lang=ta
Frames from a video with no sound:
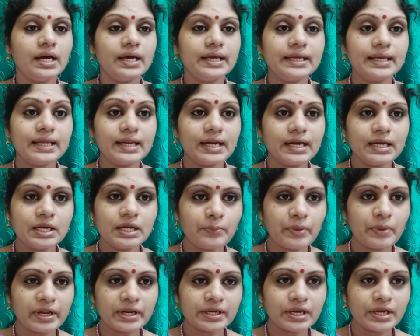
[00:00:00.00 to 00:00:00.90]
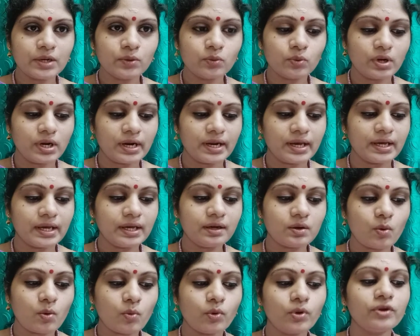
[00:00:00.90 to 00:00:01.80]
இரண்டு பெண்கள் உள்ளனர்
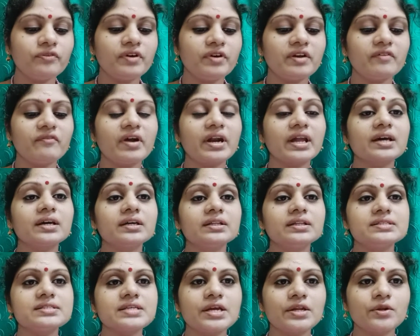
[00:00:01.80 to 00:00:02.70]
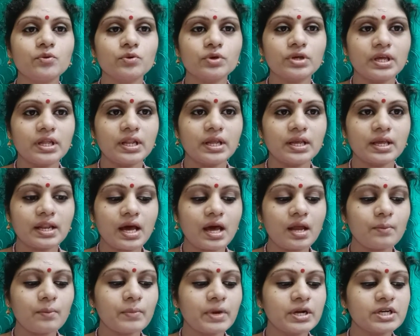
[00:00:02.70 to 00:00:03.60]
ஒருவர் வடக்கு திசை நோக்கி
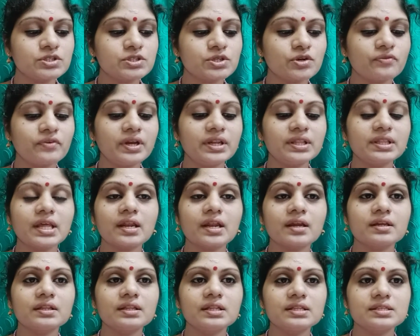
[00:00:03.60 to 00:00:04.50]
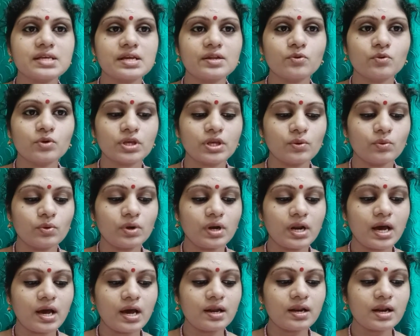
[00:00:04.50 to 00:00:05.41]
இருக்கிறார் மற்றொருவர் தெற்கு திசை நோக்கி
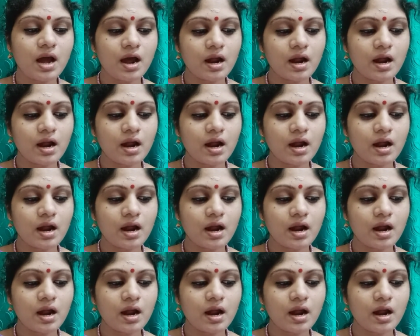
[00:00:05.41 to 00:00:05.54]
உள்ளார்